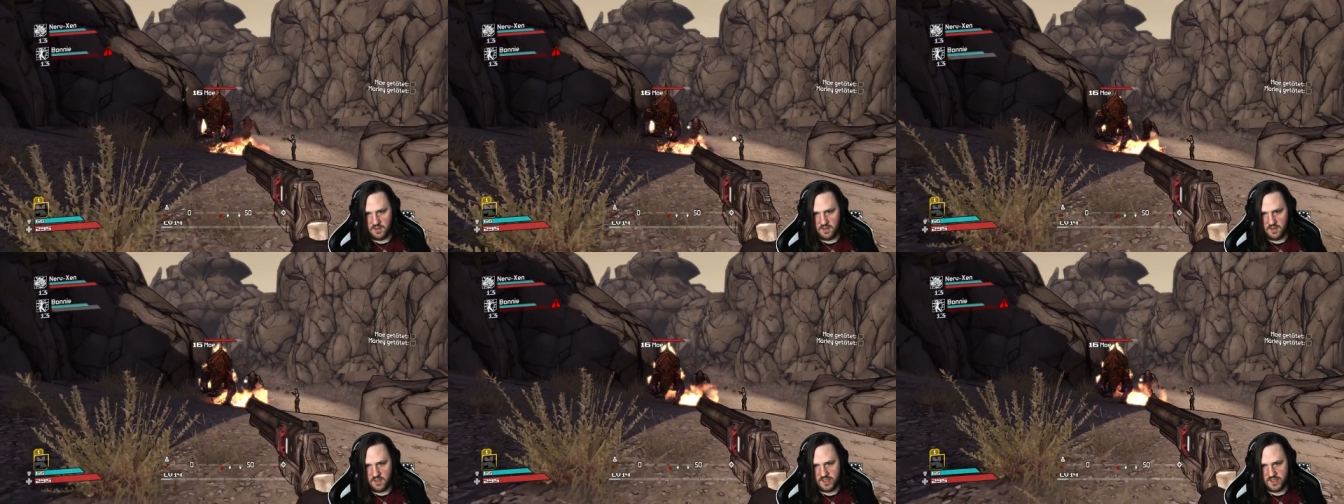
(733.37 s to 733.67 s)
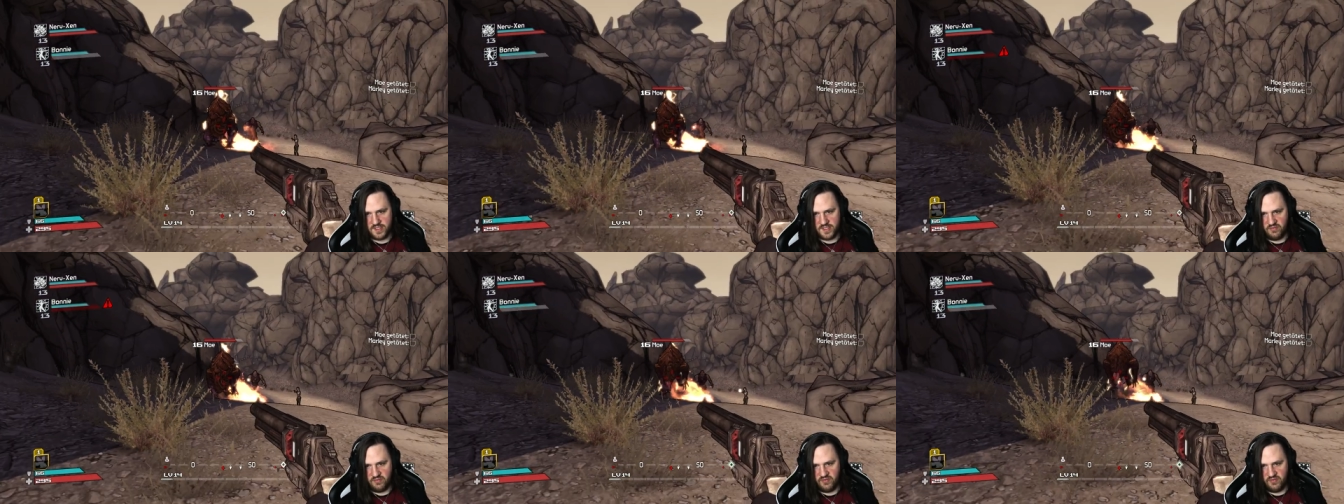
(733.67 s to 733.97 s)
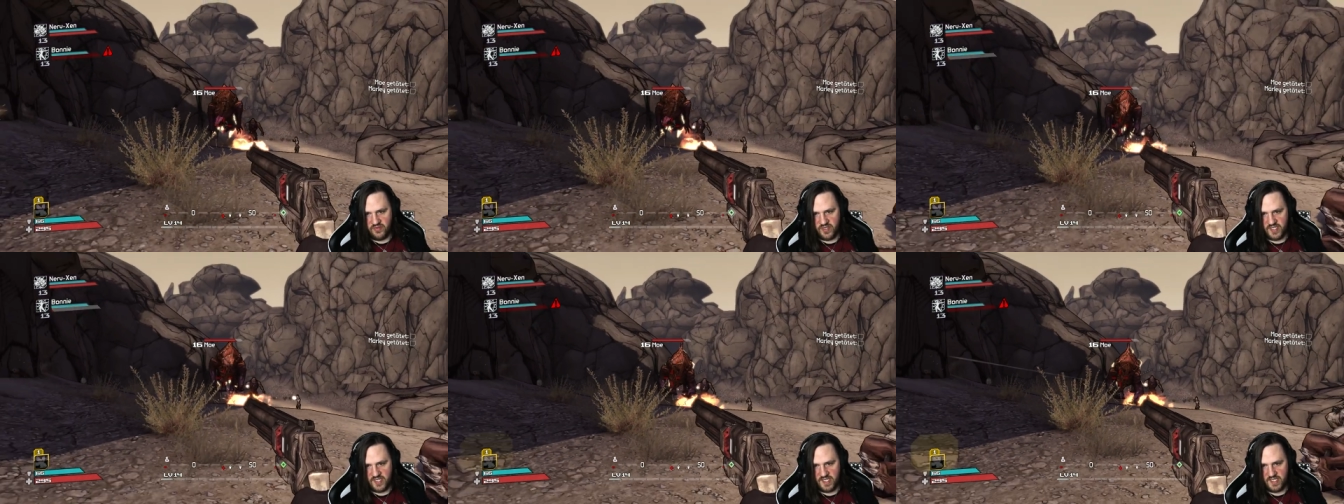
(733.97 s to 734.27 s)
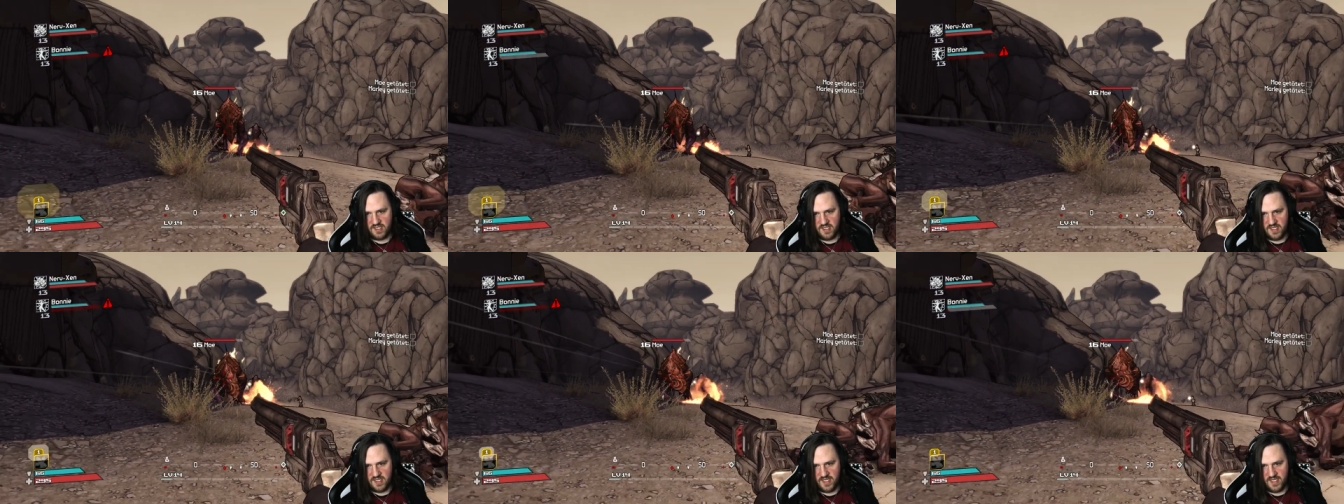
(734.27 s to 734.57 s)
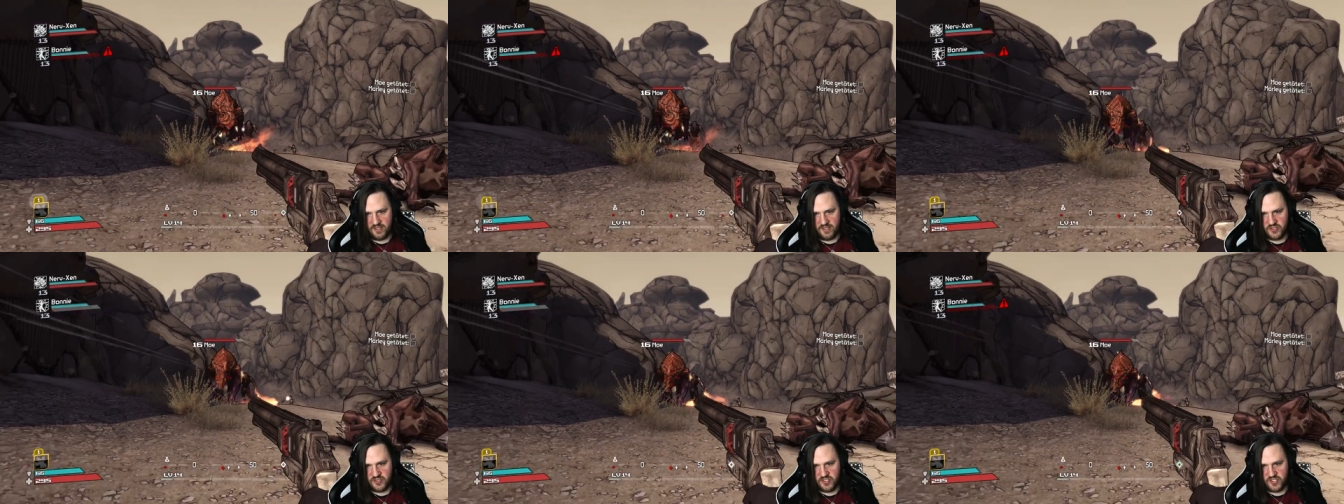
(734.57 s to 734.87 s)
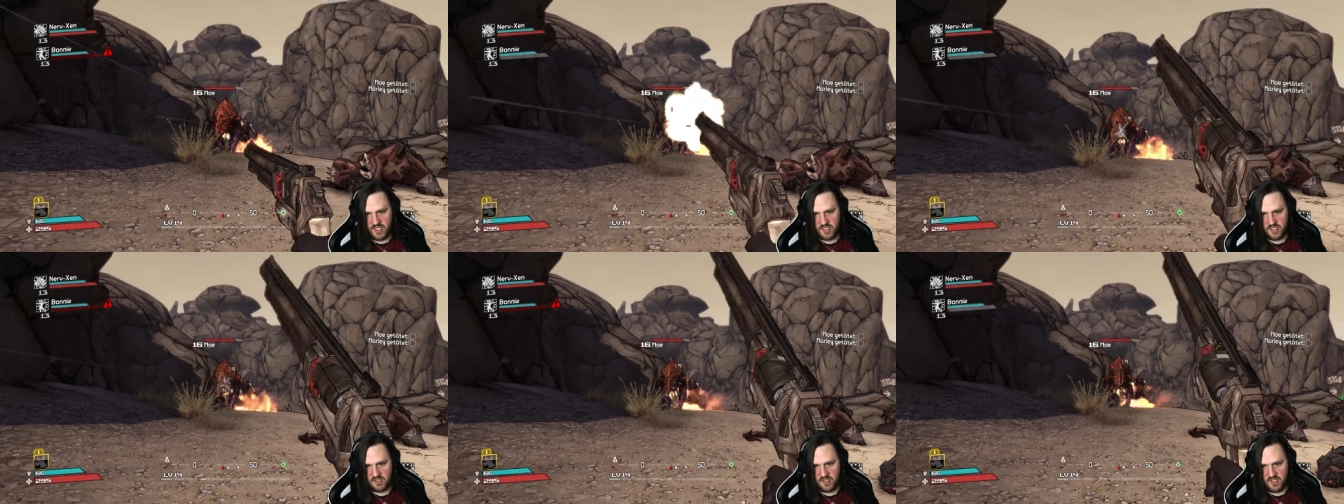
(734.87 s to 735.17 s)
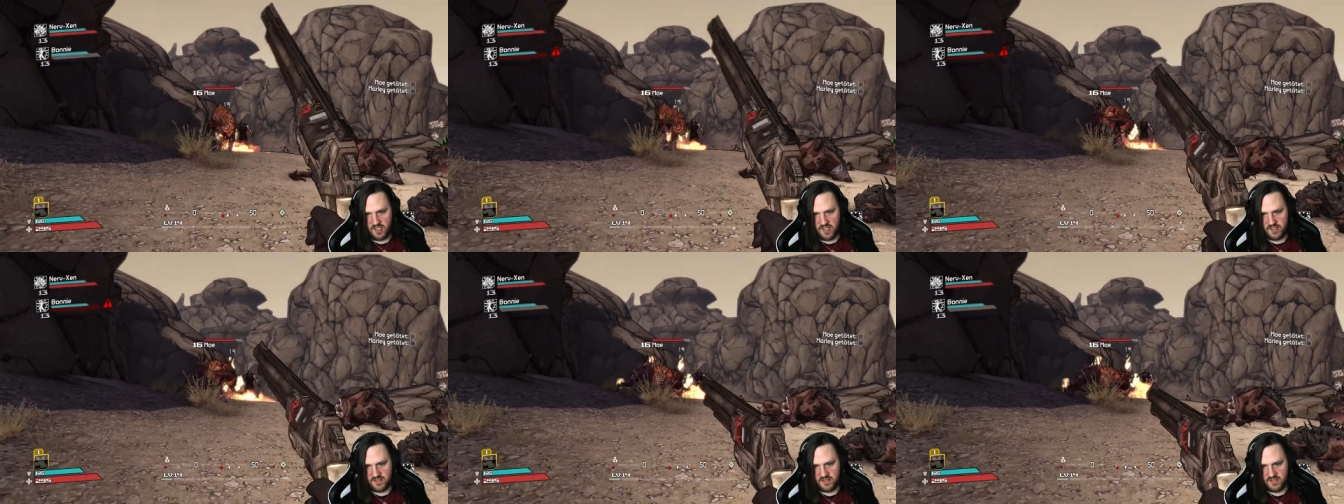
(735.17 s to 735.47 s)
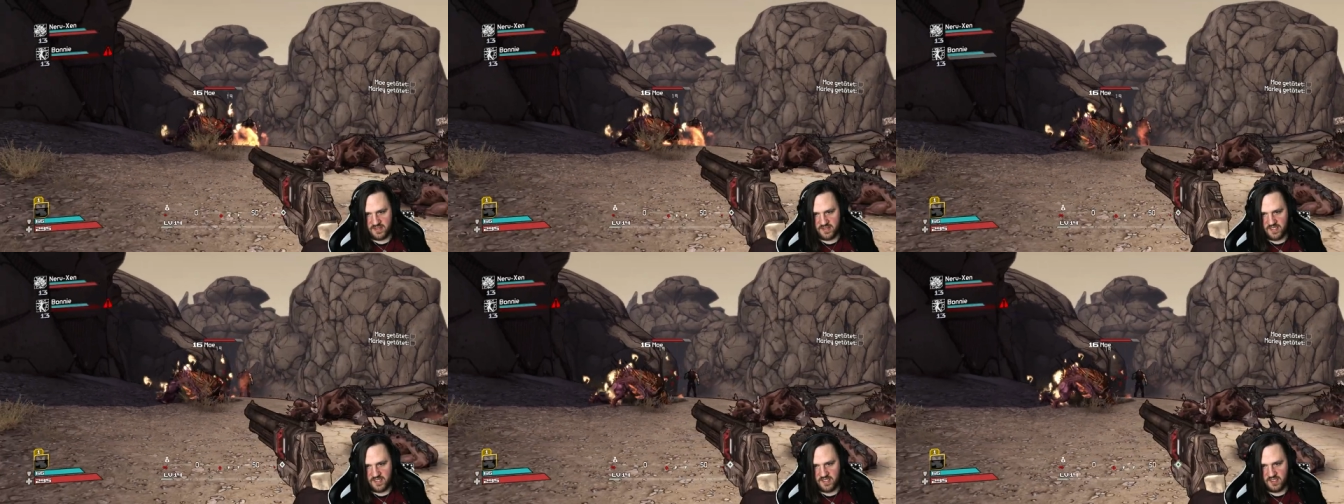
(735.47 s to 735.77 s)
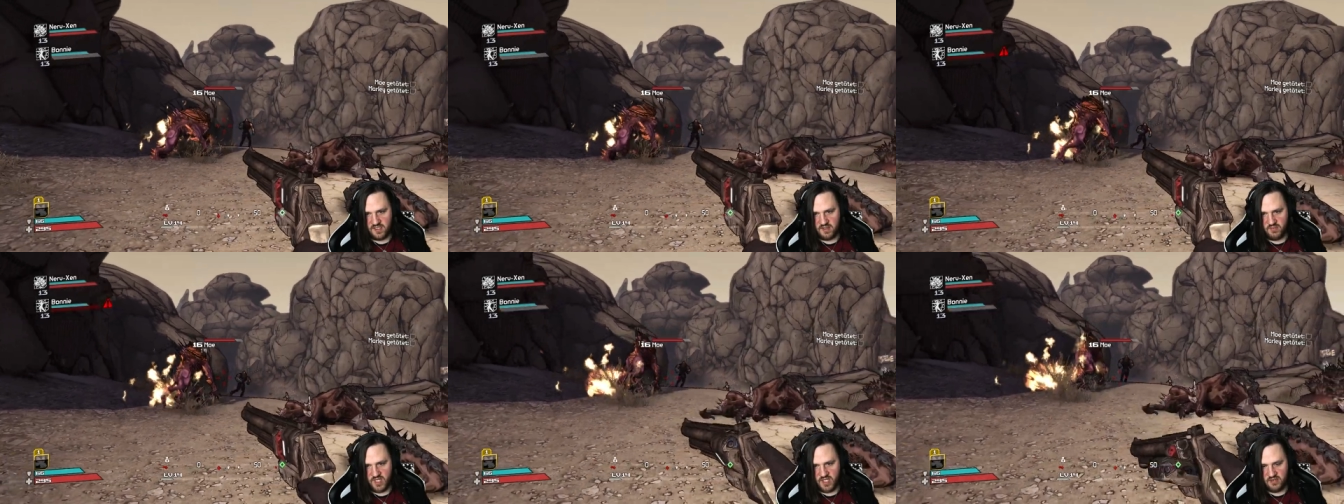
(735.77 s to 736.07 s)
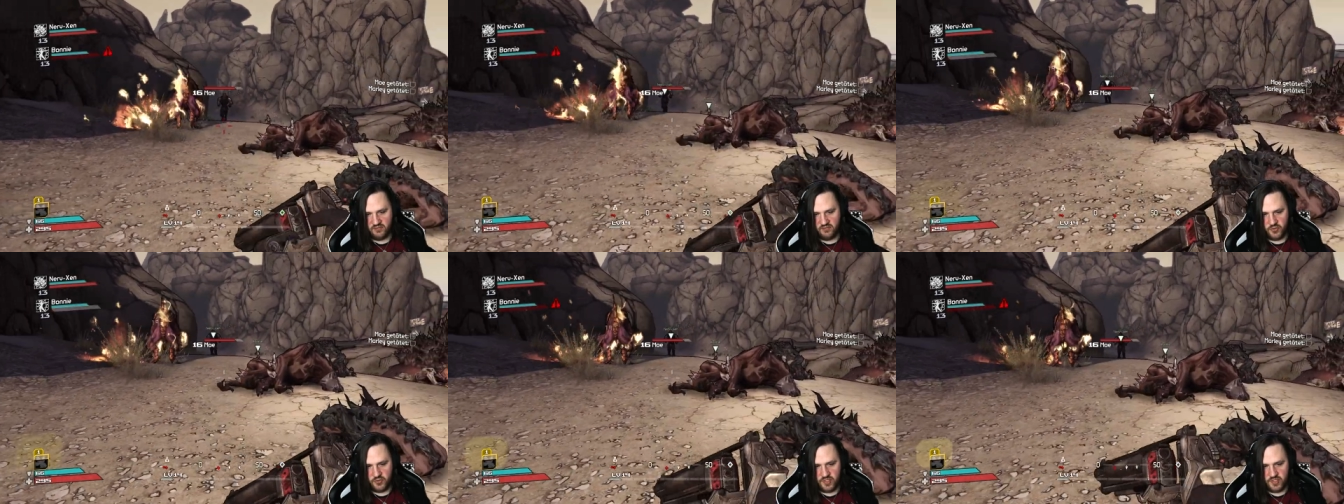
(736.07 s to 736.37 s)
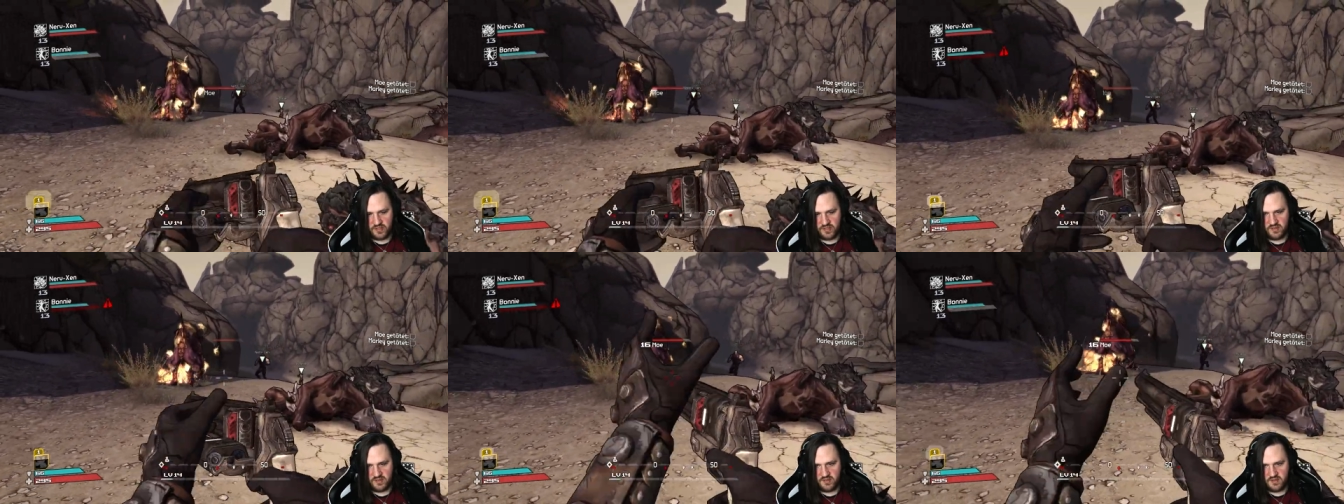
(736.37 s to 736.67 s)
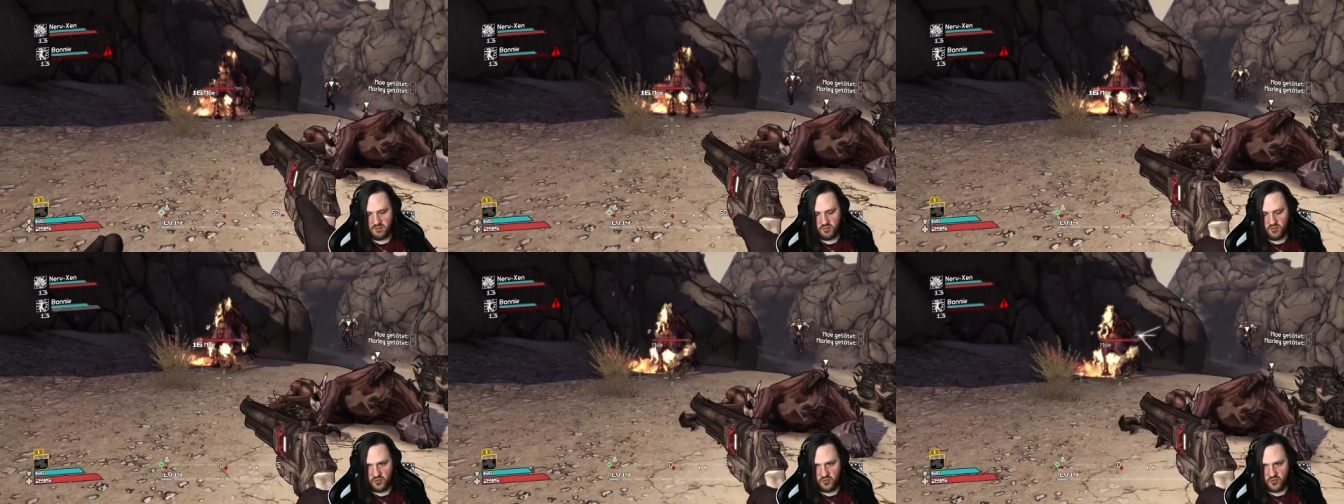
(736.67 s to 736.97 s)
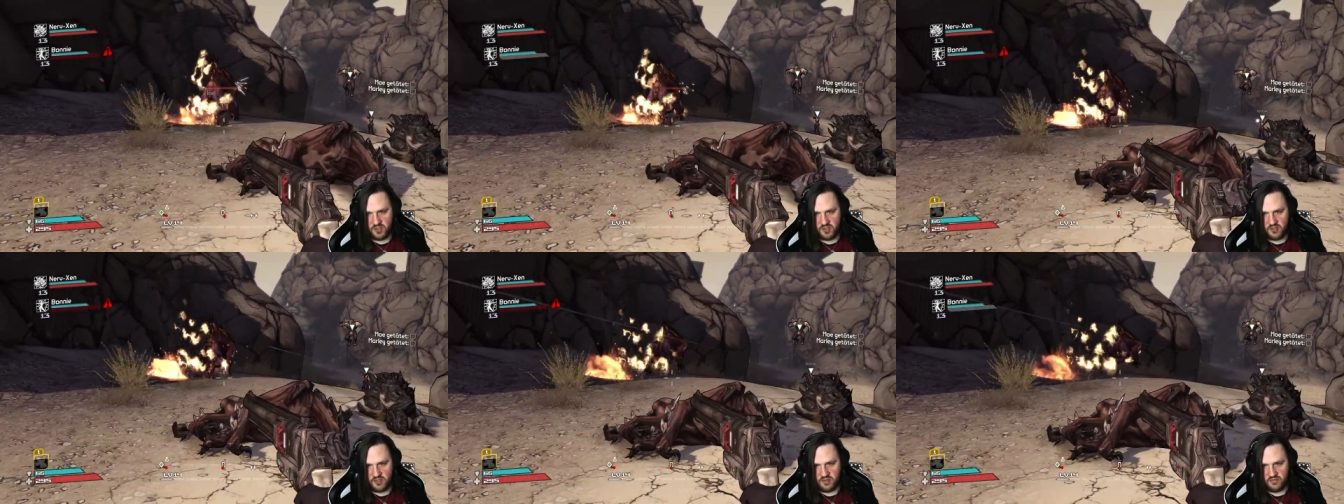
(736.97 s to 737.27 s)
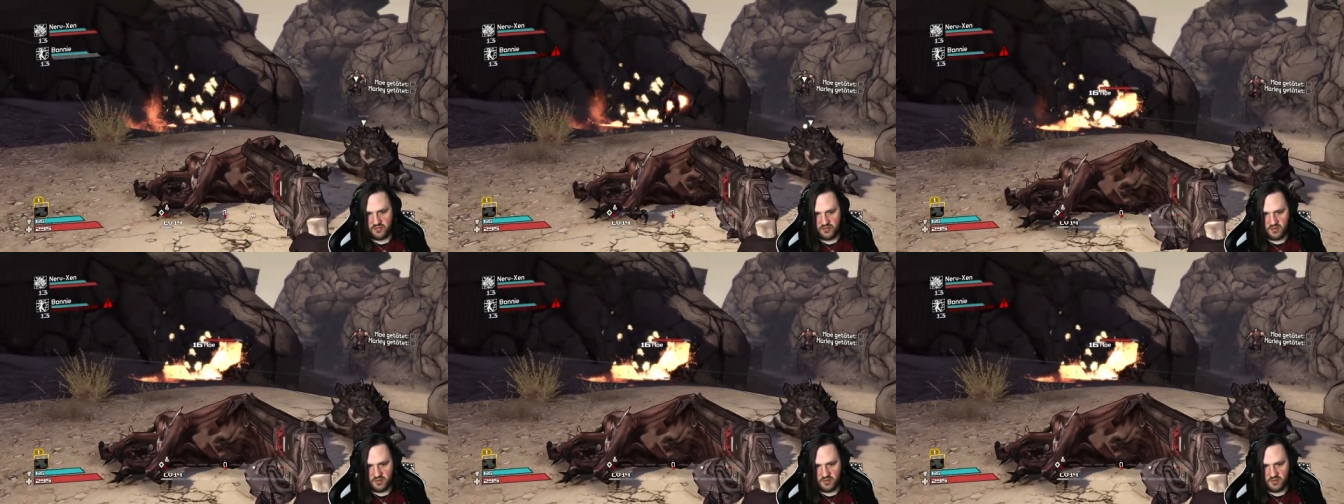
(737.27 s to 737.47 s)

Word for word: Ich glaube, wir kriegen da keinen Schaden rein, es sei denn, die machen wirklich den Mund auf.